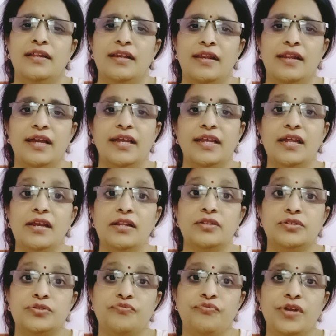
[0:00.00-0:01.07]
लेकिन
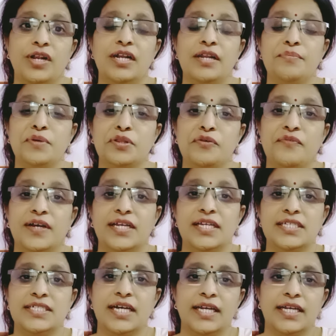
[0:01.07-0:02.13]
फील्ड में तो
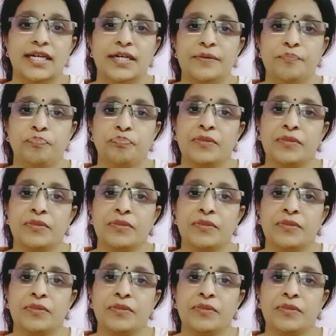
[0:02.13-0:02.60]
वही जाएगा